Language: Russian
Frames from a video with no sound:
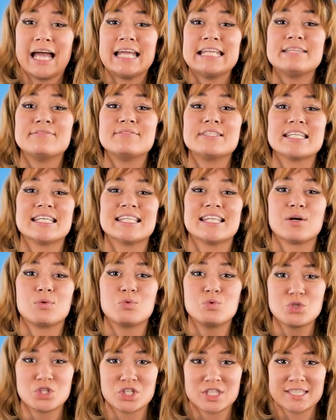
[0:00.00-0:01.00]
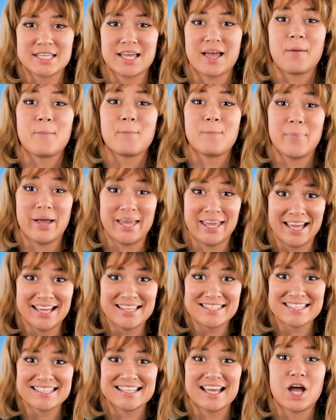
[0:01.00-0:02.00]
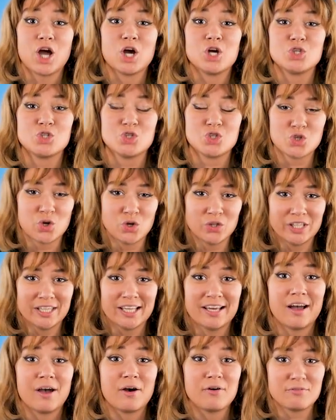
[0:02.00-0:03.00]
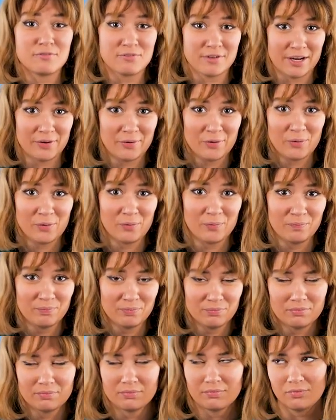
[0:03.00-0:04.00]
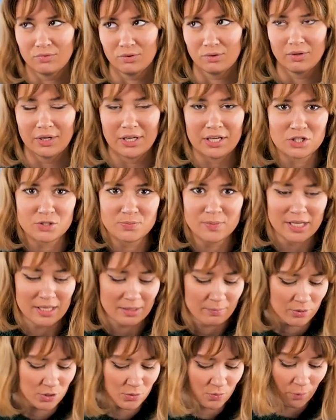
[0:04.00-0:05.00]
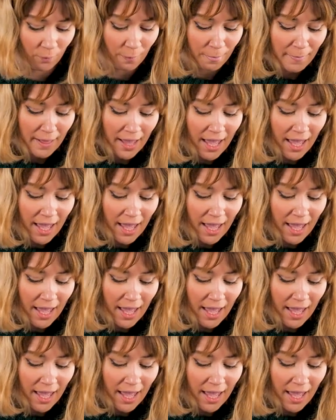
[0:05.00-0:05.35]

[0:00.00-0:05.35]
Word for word: Они все до ужаса боятся Джонана Фэрроу. Ну, конечно, понятно, почему.